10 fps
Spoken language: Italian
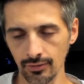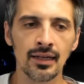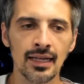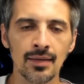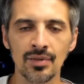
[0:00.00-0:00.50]

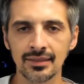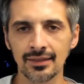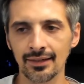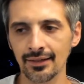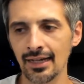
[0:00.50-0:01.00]
le
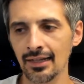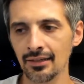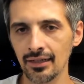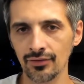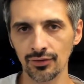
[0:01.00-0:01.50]
bastardate,
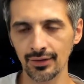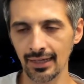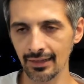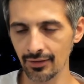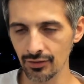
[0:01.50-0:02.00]
le
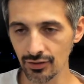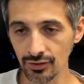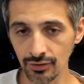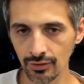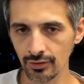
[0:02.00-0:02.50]
fiondate ci
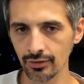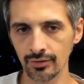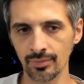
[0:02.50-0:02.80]
sono,